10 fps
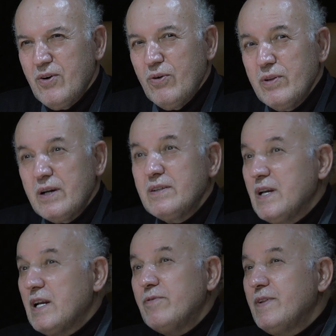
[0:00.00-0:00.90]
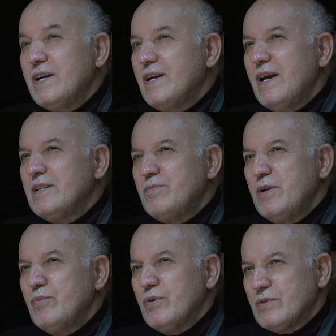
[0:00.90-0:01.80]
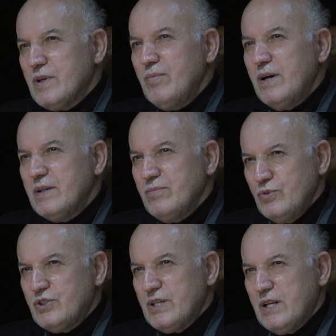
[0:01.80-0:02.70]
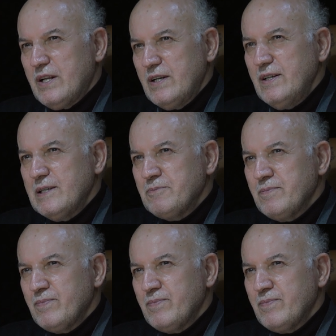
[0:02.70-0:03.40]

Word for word: Onların teklifleri neydi bilmiyoruz ama müşriklerin.